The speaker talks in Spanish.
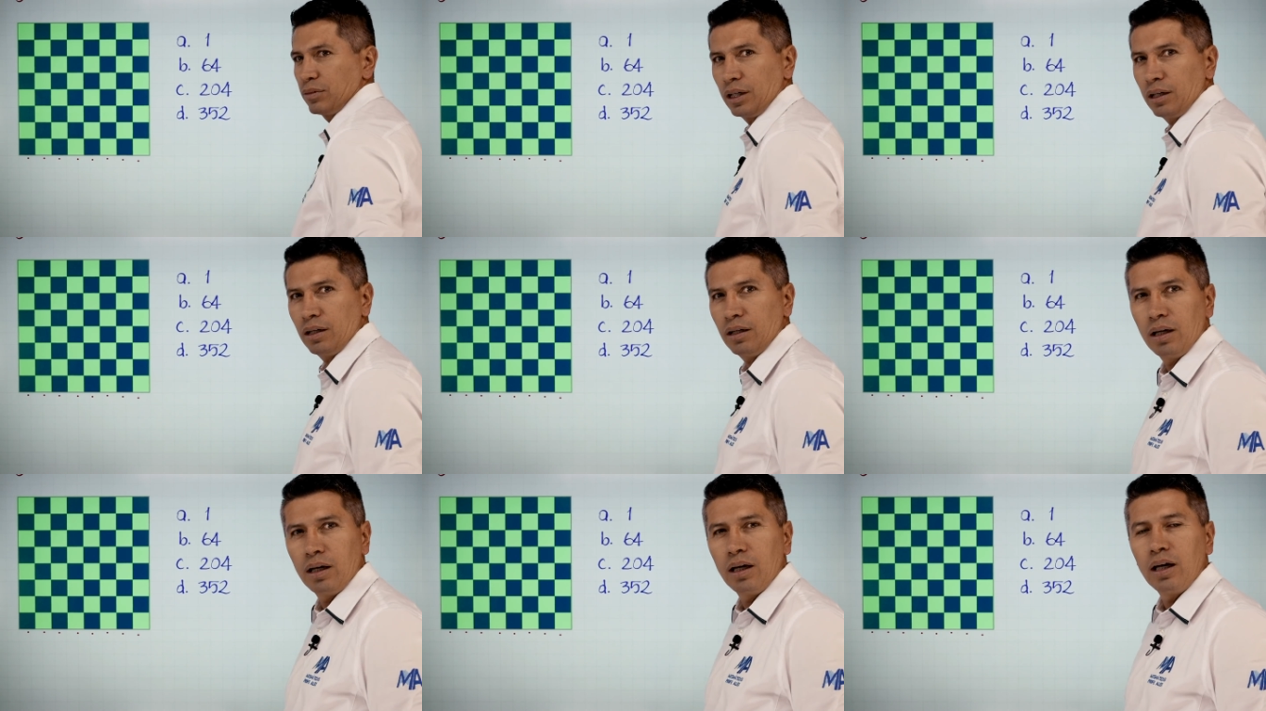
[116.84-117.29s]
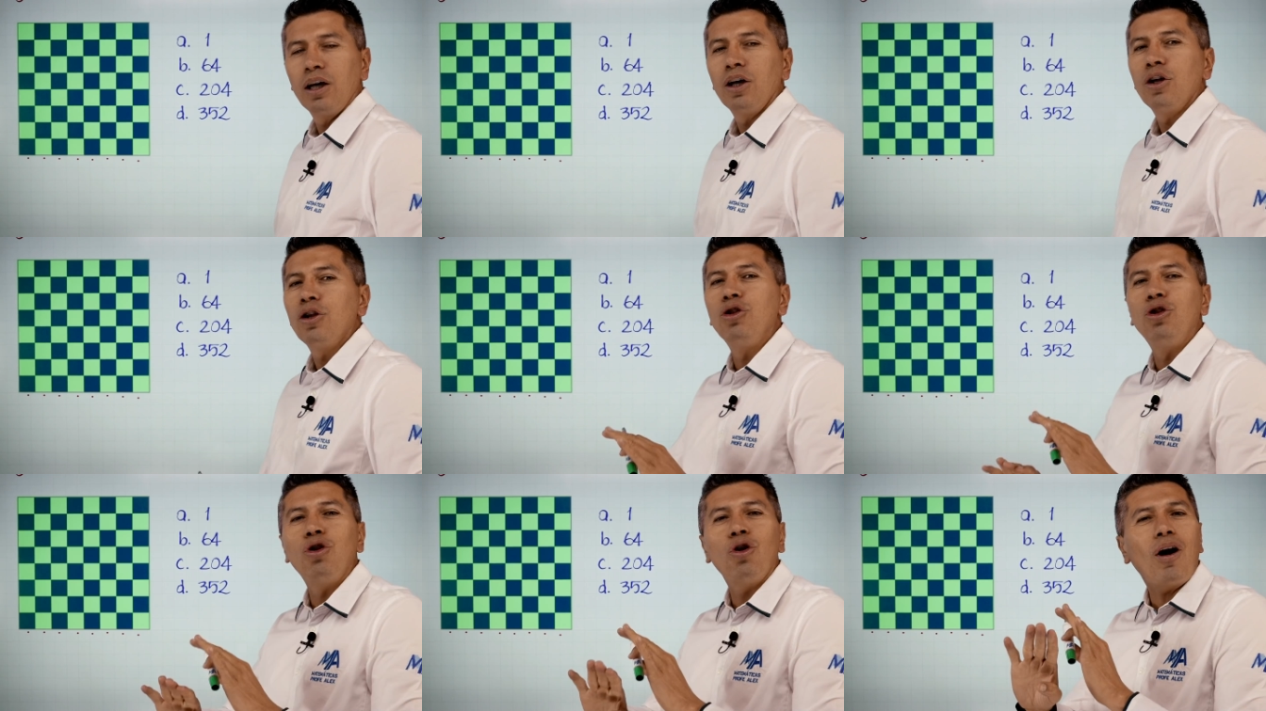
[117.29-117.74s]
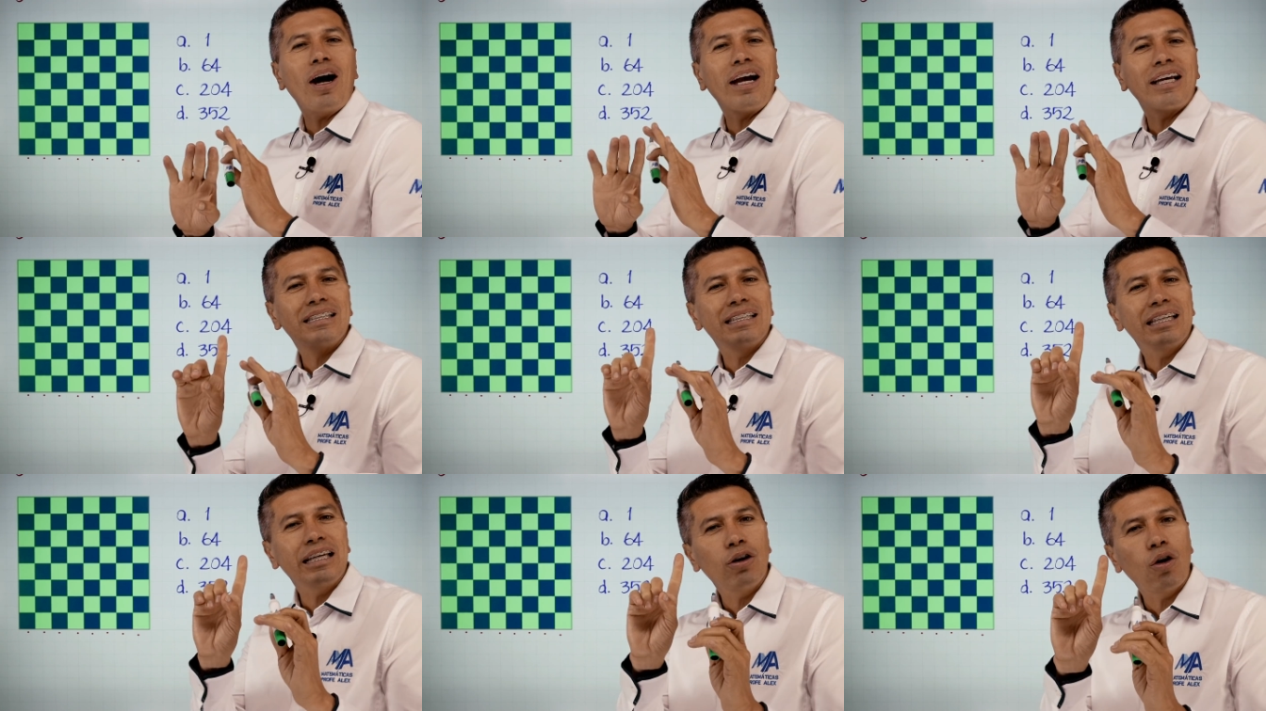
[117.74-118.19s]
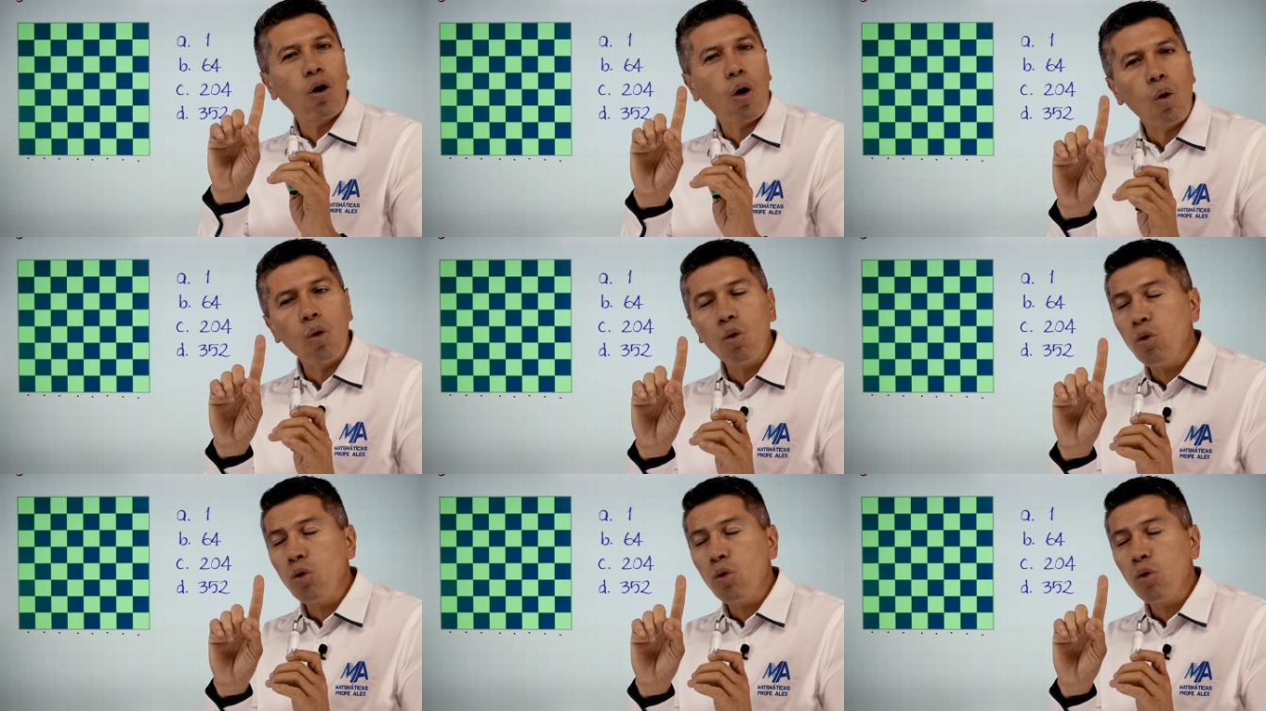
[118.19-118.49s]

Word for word: ¿sí? No hay sino